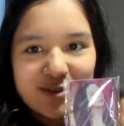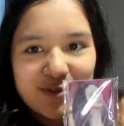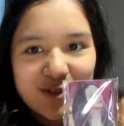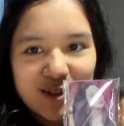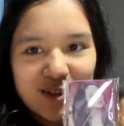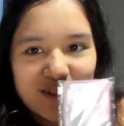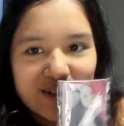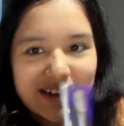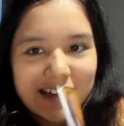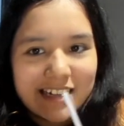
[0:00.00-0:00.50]

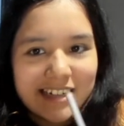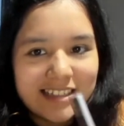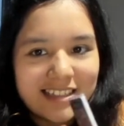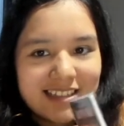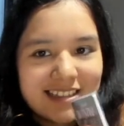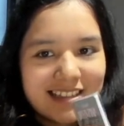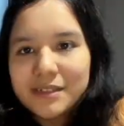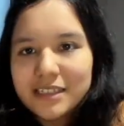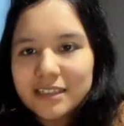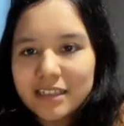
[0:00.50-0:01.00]

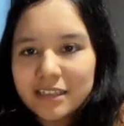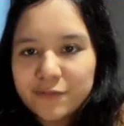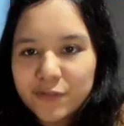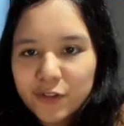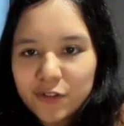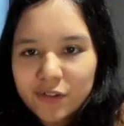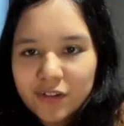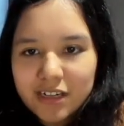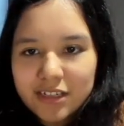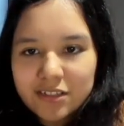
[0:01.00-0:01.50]
photocards. Estas
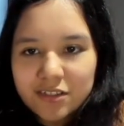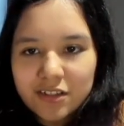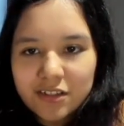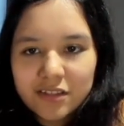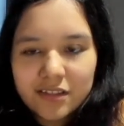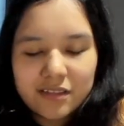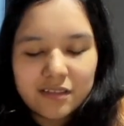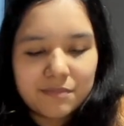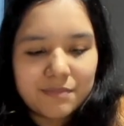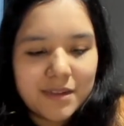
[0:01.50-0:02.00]
photocards
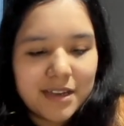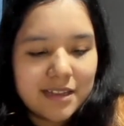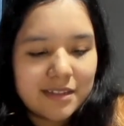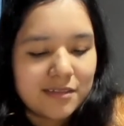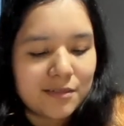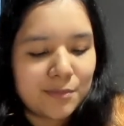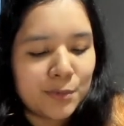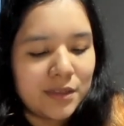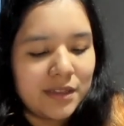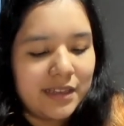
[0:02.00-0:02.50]
son más
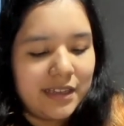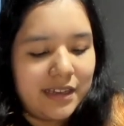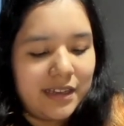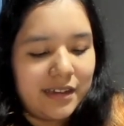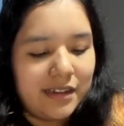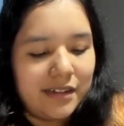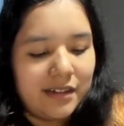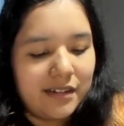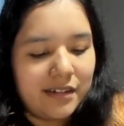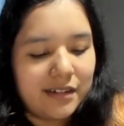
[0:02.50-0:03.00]
como
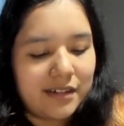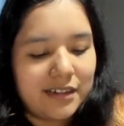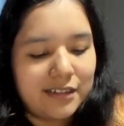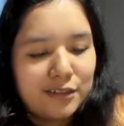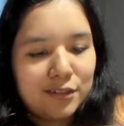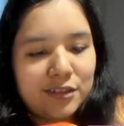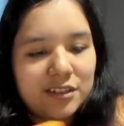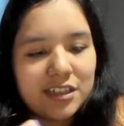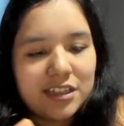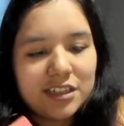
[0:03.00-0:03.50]
de
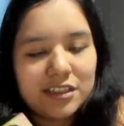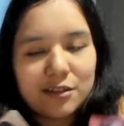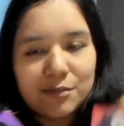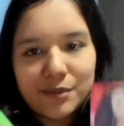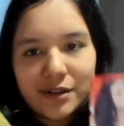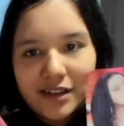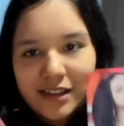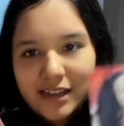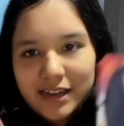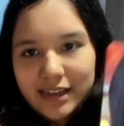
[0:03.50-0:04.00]
cartoncito,
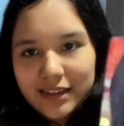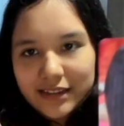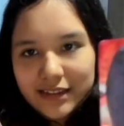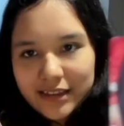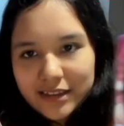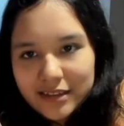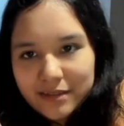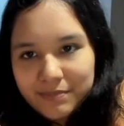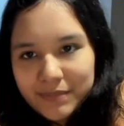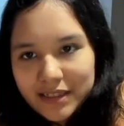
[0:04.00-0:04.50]
pero adelante
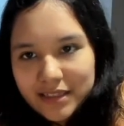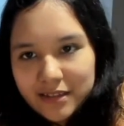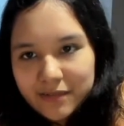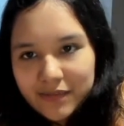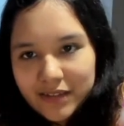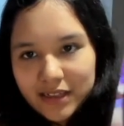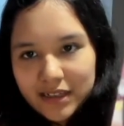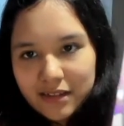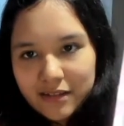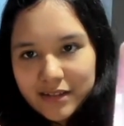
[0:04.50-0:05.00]
es
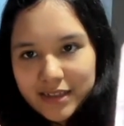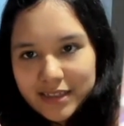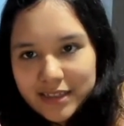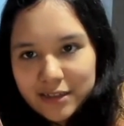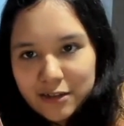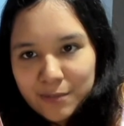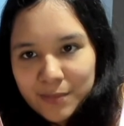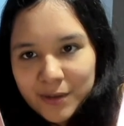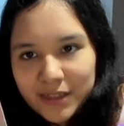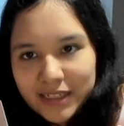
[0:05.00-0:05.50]
clasificado y así
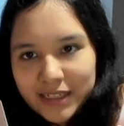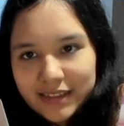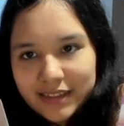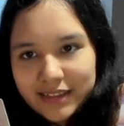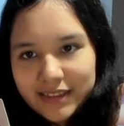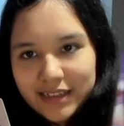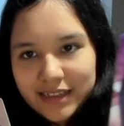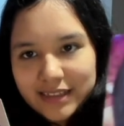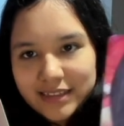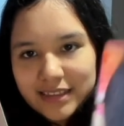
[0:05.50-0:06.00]
como
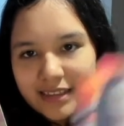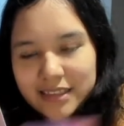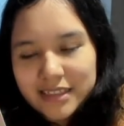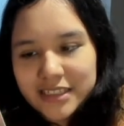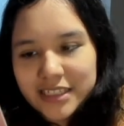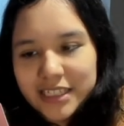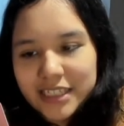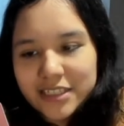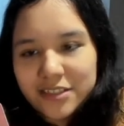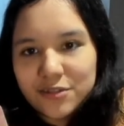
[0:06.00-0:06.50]
glitter. Este es de
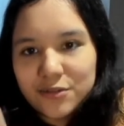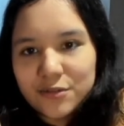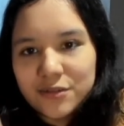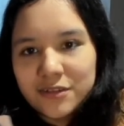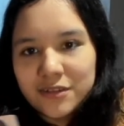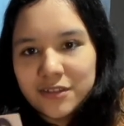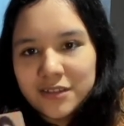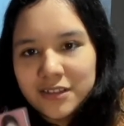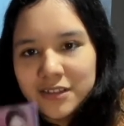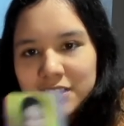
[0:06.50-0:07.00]
Jisoo,
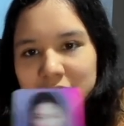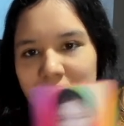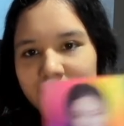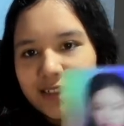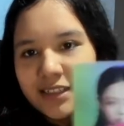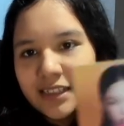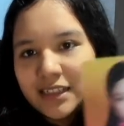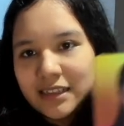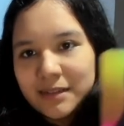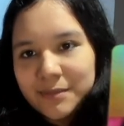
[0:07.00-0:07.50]

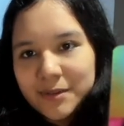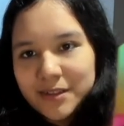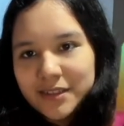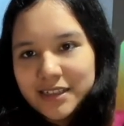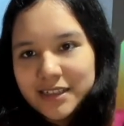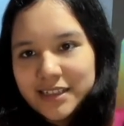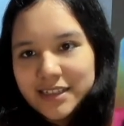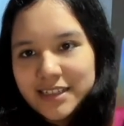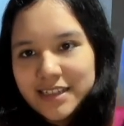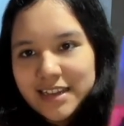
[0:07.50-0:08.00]
tenemos
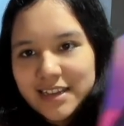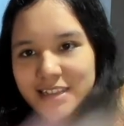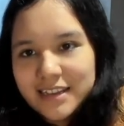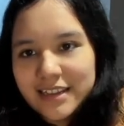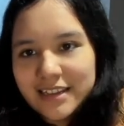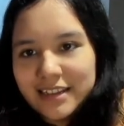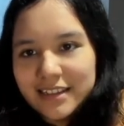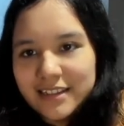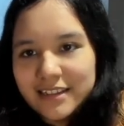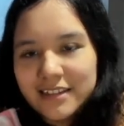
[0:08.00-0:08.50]
de
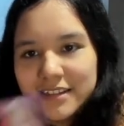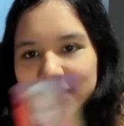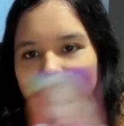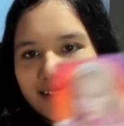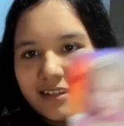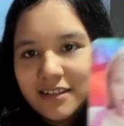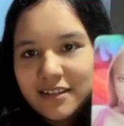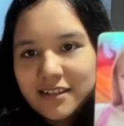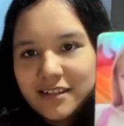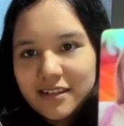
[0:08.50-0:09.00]
Jenny,
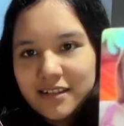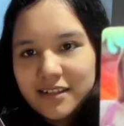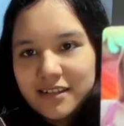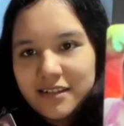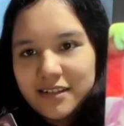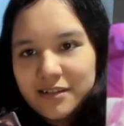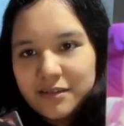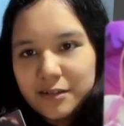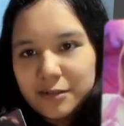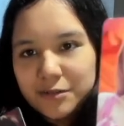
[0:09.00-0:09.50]

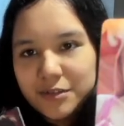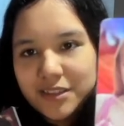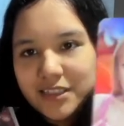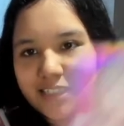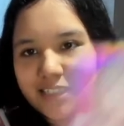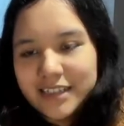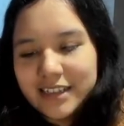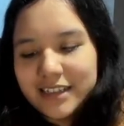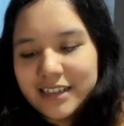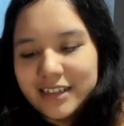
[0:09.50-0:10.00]

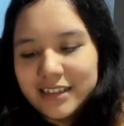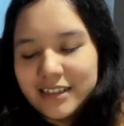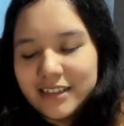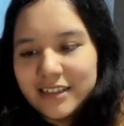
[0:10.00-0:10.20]
Rosé,